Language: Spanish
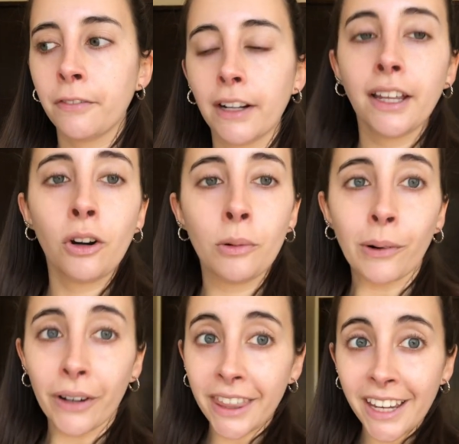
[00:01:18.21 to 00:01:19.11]
faldas
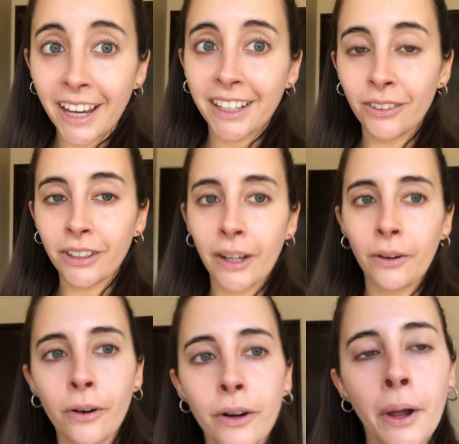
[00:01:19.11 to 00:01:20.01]
como hoy día, que no
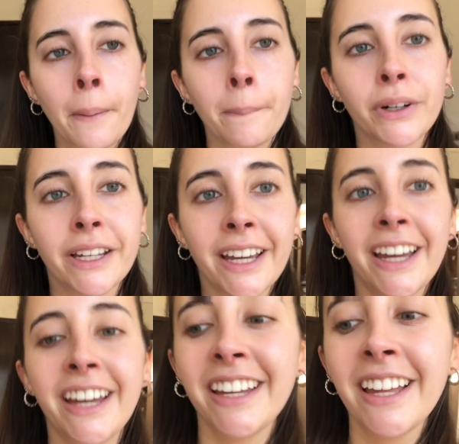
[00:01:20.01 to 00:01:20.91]
tengo, porque